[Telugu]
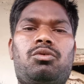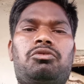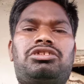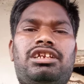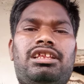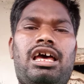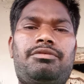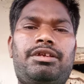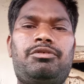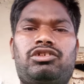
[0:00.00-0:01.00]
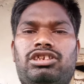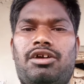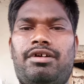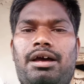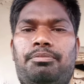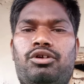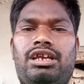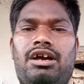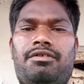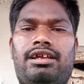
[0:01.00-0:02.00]
వచ్చిన దానివి వచ్చావా
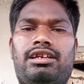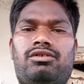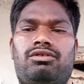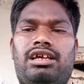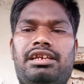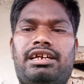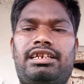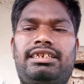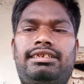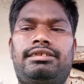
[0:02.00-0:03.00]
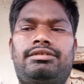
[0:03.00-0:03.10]
పోయావా అన్నట్లు ఉండాలి కానీ